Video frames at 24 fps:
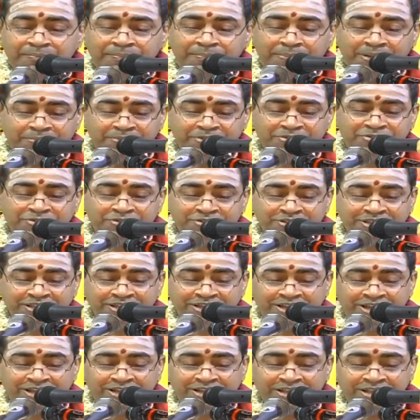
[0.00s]
పరమేశ్వరుడి
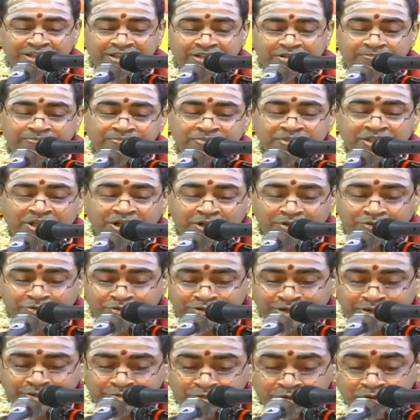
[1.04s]
దగ్గరికి వెళ్ళి
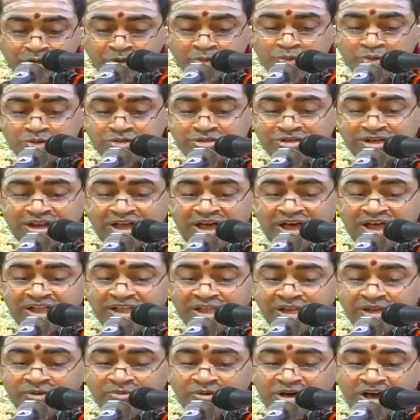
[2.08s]
అంటున్నాడు
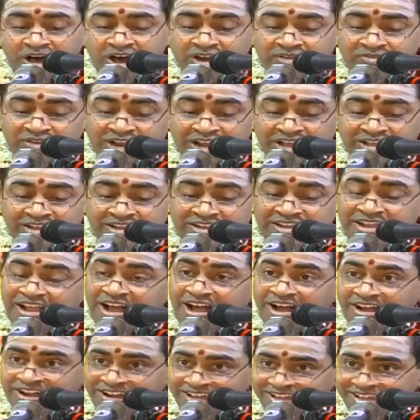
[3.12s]
కుట్రాయన వారు విలక్య
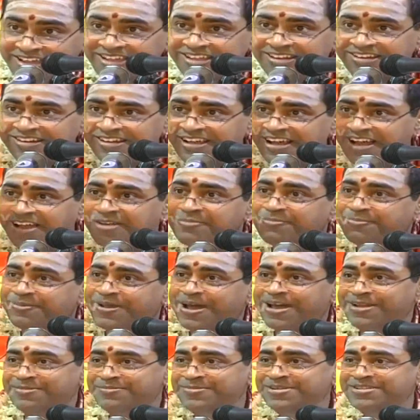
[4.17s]
హళీర్ అని
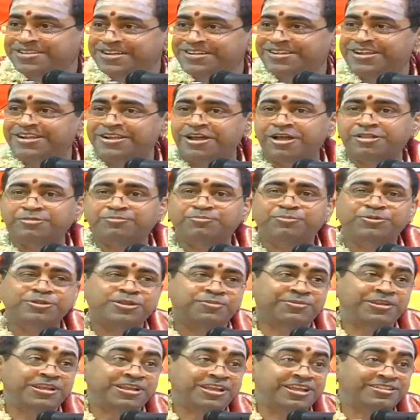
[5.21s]
ప్రారంభించేటువంటి
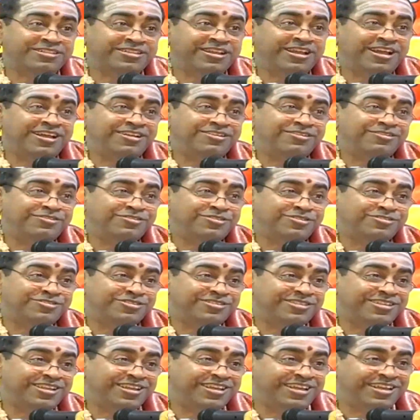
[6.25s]
అద్భుతమైన కీర్తన ఆయన నుంచి
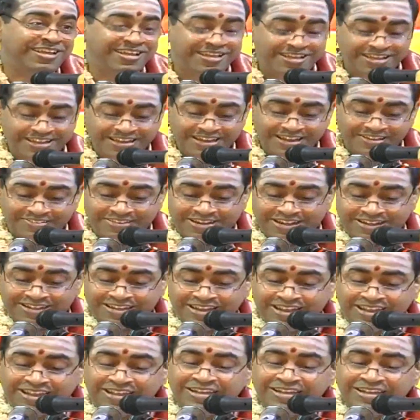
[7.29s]
వచ్చింది ఏమనంటే